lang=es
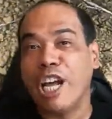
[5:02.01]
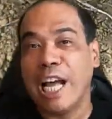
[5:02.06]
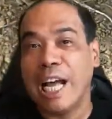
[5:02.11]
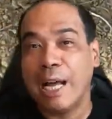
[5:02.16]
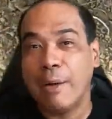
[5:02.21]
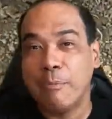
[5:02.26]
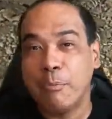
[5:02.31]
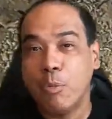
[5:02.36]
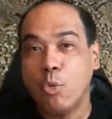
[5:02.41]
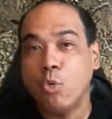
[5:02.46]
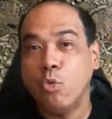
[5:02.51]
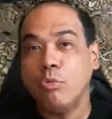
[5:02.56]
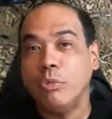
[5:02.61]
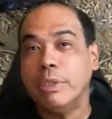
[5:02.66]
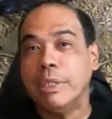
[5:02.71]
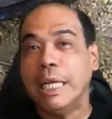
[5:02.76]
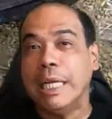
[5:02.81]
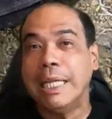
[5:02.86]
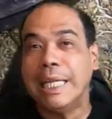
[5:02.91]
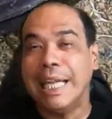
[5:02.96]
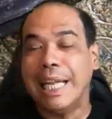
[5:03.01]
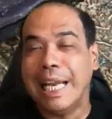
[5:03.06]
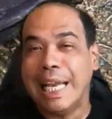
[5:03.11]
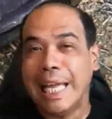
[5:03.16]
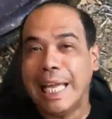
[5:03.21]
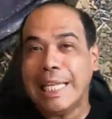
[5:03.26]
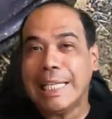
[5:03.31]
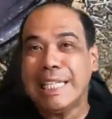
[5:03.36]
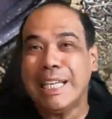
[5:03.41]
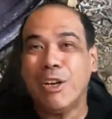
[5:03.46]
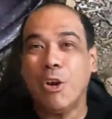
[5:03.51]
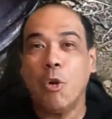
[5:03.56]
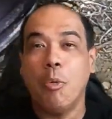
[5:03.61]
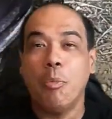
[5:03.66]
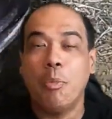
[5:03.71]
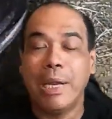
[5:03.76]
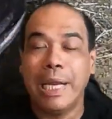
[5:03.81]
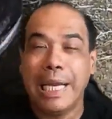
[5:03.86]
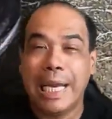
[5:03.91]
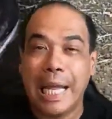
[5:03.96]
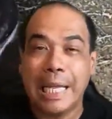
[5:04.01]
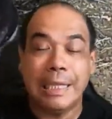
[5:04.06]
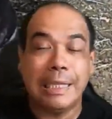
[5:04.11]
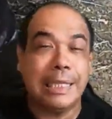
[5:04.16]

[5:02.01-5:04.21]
a punta de leña como en la